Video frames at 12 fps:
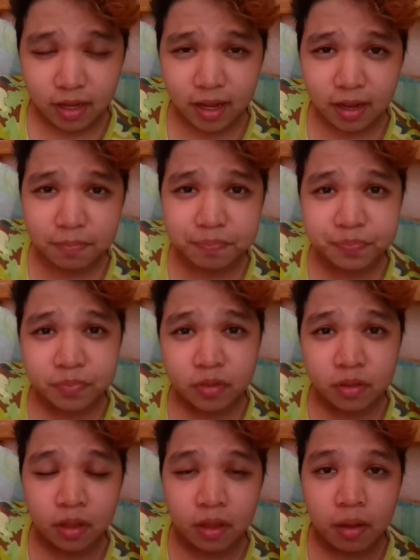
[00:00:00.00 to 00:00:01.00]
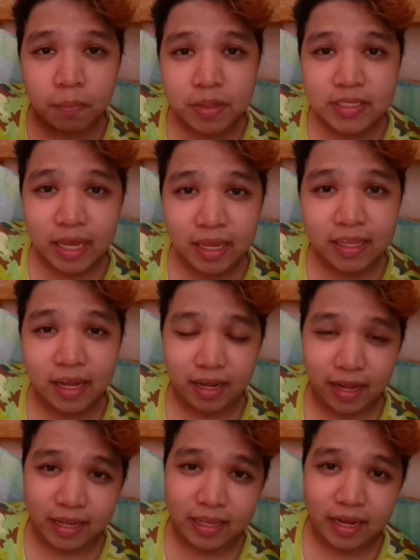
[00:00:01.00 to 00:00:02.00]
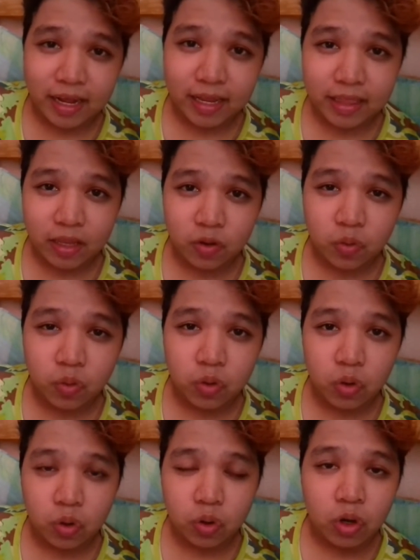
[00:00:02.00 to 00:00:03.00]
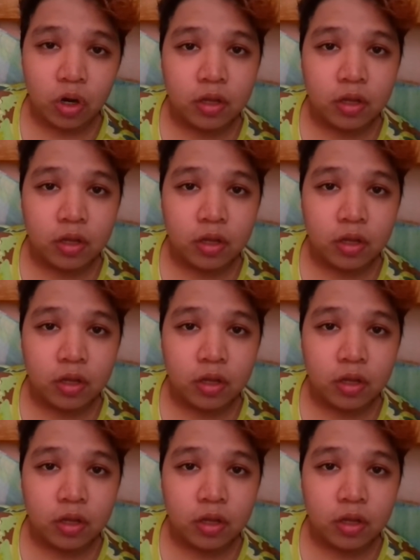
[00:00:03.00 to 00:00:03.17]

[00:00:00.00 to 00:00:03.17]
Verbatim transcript: um basain agad ang ating ulo.